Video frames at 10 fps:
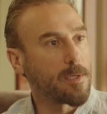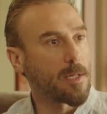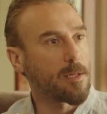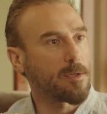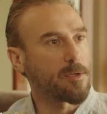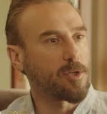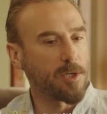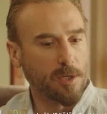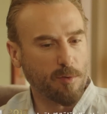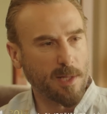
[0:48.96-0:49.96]
أنا طلعت
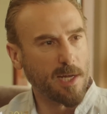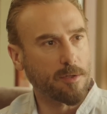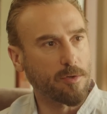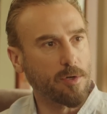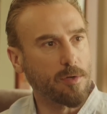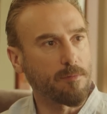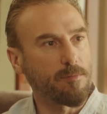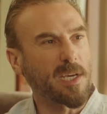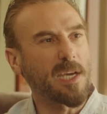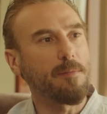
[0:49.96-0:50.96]
الشيري وبلعت الطعم
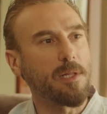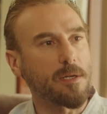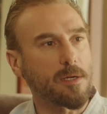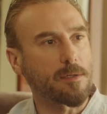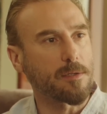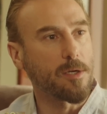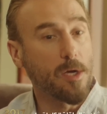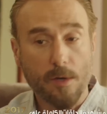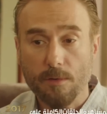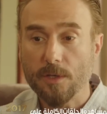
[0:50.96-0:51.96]
بكامل إرادتي
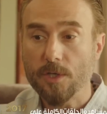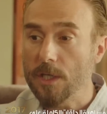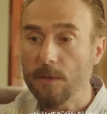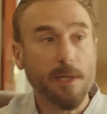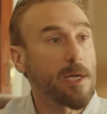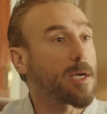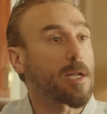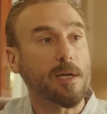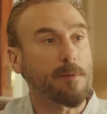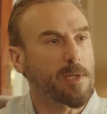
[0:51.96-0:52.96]
وأنت جيتي بالآخر
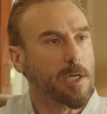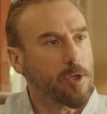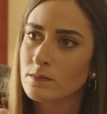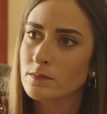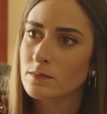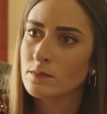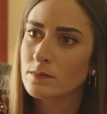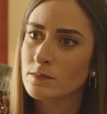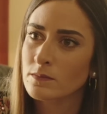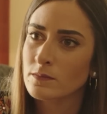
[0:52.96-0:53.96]
خربتي شيء
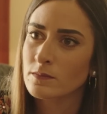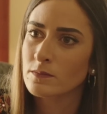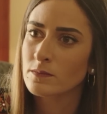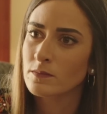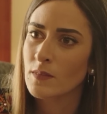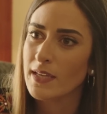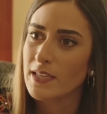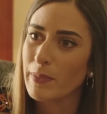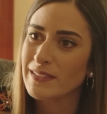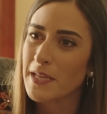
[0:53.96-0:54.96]

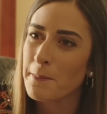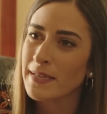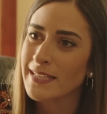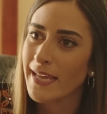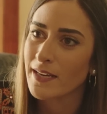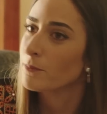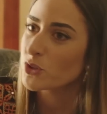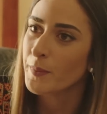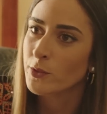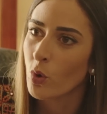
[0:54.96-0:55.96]
يبقى انتقم مني أنا
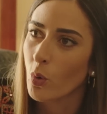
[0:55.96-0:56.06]
مش منه